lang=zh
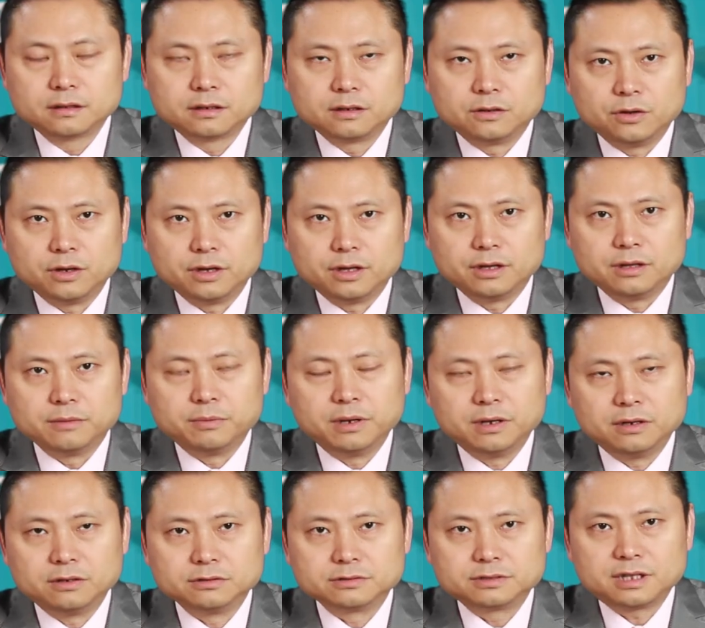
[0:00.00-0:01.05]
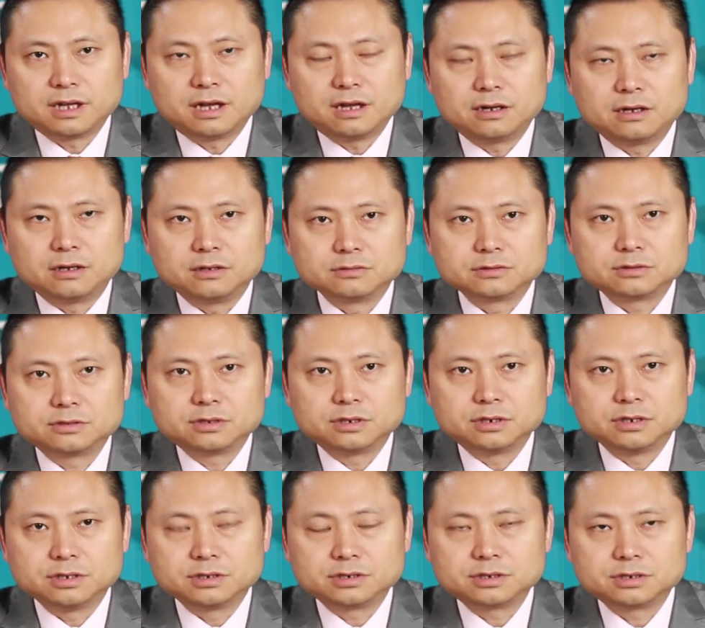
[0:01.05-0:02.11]
各位朋友，大家好，这
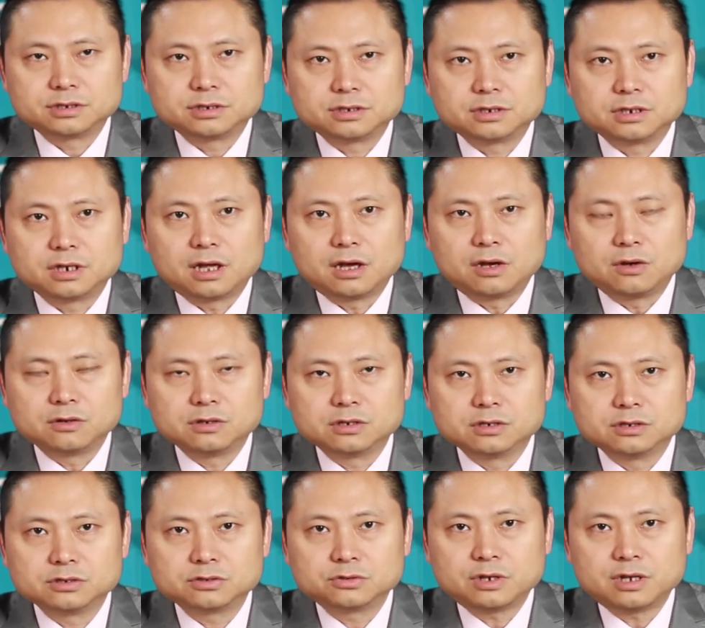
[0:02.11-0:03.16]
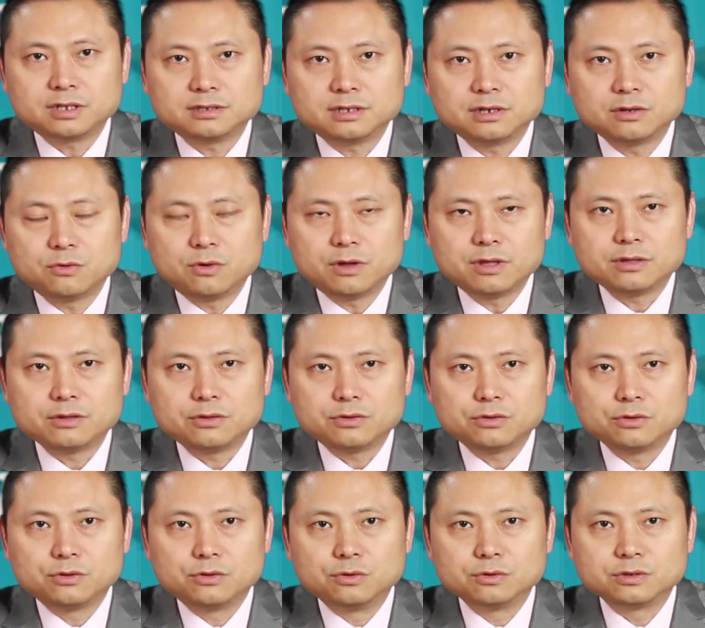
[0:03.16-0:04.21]
里是老何刷三观，
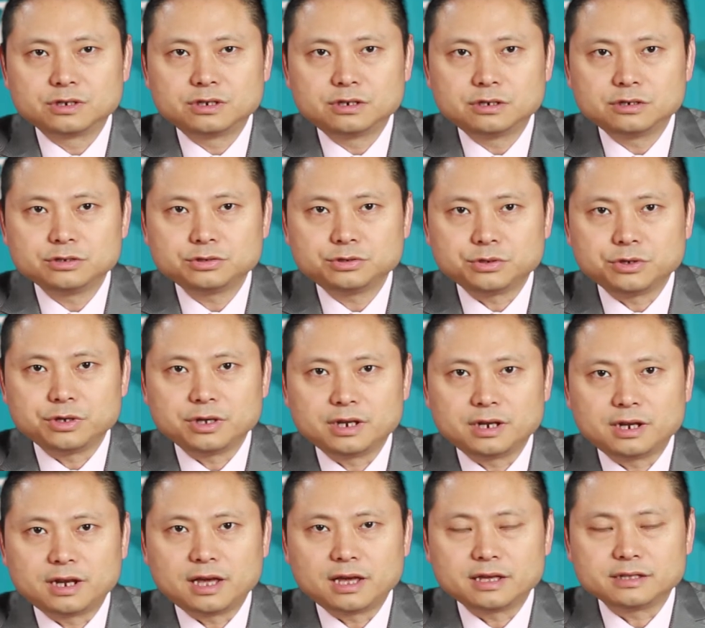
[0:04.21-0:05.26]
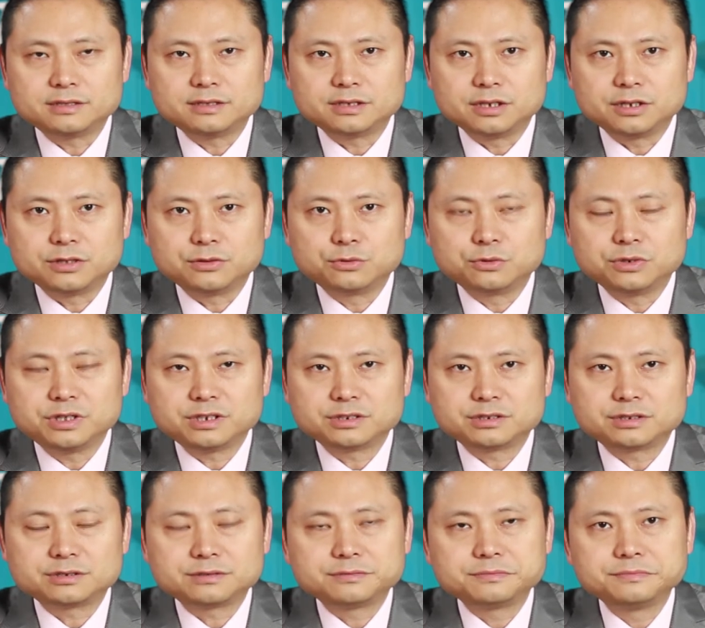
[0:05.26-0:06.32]
用科学来解读历
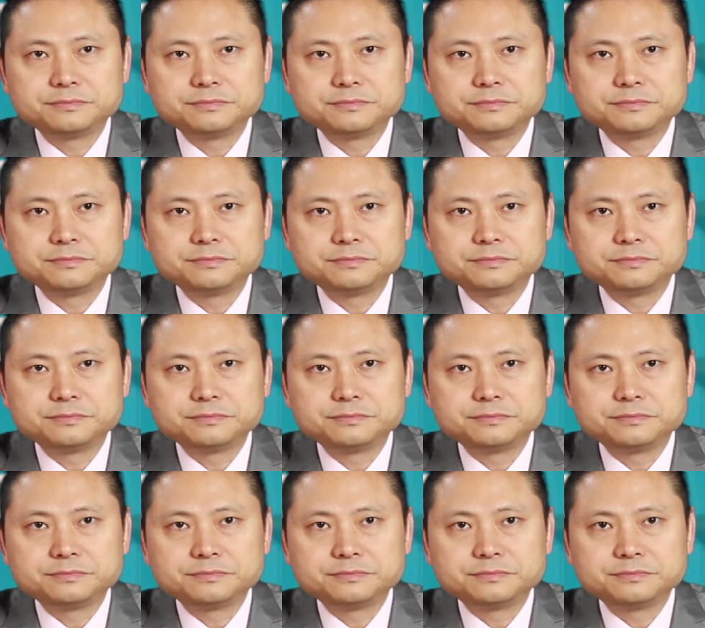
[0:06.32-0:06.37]
史。